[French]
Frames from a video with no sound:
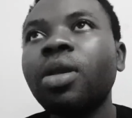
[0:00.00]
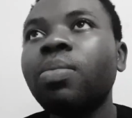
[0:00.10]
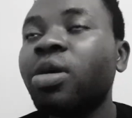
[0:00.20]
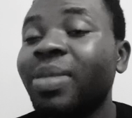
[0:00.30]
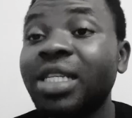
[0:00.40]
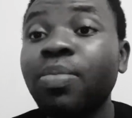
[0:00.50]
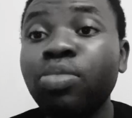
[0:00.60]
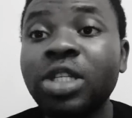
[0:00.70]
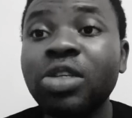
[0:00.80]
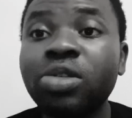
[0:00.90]
Bon, mais c'est
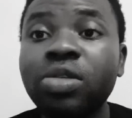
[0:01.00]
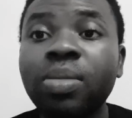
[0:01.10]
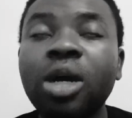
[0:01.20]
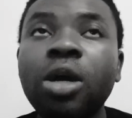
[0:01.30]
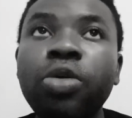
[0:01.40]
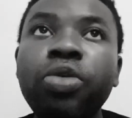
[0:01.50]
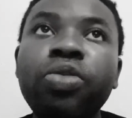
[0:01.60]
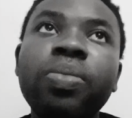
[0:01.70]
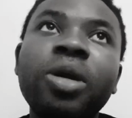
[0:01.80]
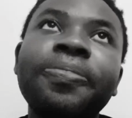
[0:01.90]
plus des ossements
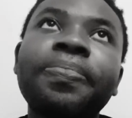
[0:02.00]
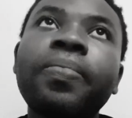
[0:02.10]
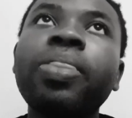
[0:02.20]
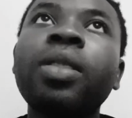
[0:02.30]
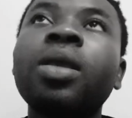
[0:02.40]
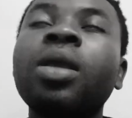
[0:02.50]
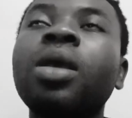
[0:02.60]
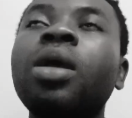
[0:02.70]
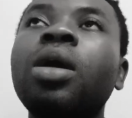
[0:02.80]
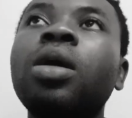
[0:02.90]
humains.
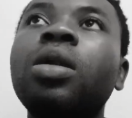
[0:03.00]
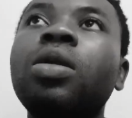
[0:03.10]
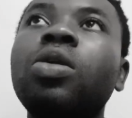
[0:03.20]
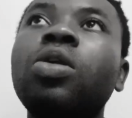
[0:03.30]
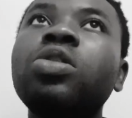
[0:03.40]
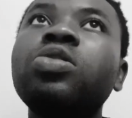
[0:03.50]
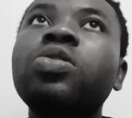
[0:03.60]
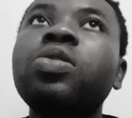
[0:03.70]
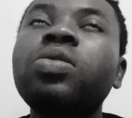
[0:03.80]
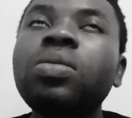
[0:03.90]

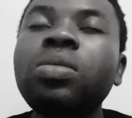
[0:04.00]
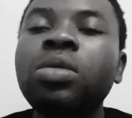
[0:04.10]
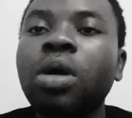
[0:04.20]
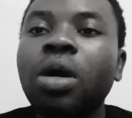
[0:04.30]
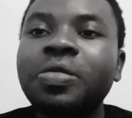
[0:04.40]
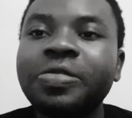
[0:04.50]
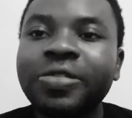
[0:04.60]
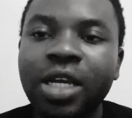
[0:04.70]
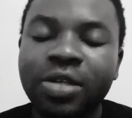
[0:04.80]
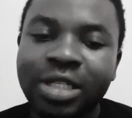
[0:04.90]
Lorsque on
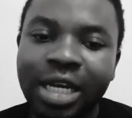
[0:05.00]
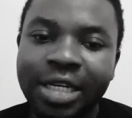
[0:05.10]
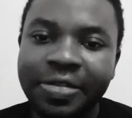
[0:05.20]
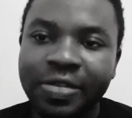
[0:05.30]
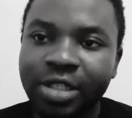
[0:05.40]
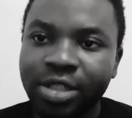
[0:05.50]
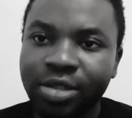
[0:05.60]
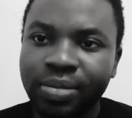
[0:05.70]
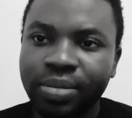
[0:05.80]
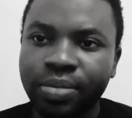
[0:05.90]
fait un
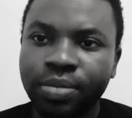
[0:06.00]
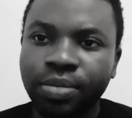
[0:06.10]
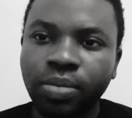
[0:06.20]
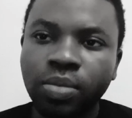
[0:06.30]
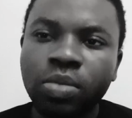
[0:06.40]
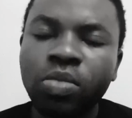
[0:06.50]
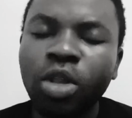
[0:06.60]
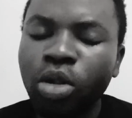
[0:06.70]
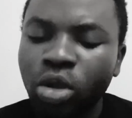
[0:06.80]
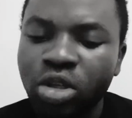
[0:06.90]
sacrifice,
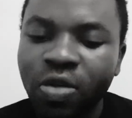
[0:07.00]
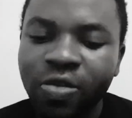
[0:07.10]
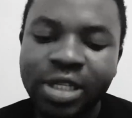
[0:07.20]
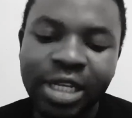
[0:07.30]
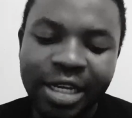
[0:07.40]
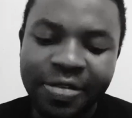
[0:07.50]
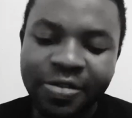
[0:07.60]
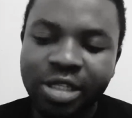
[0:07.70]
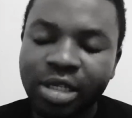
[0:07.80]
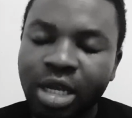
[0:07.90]
lorsqu'on fait un
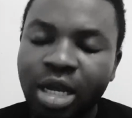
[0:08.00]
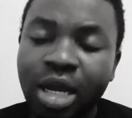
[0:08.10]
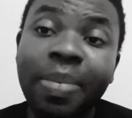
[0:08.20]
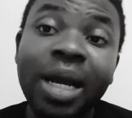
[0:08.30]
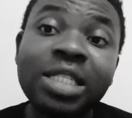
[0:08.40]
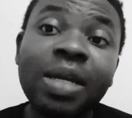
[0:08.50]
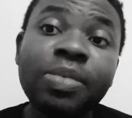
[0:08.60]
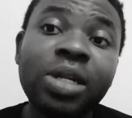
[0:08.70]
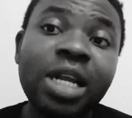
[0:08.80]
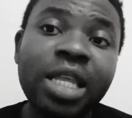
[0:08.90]
sacrifice, par exemple,
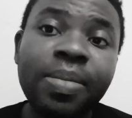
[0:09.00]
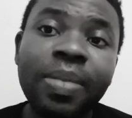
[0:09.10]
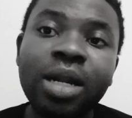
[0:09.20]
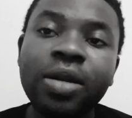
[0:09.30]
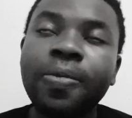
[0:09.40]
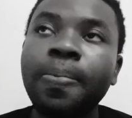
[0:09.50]
d'un animal,